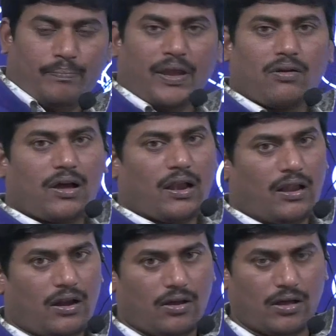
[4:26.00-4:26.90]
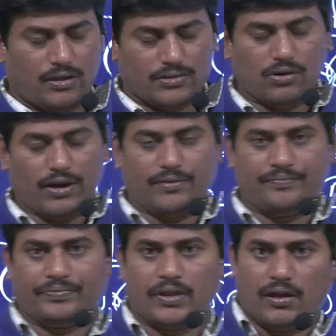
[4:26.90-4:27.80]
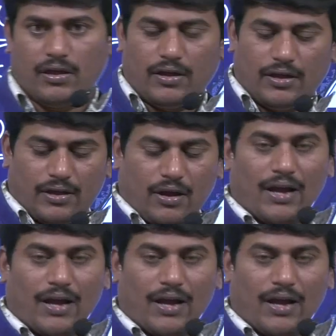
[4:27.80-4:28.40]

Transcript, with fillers: పింక్ కలర్లో సారీ ఈ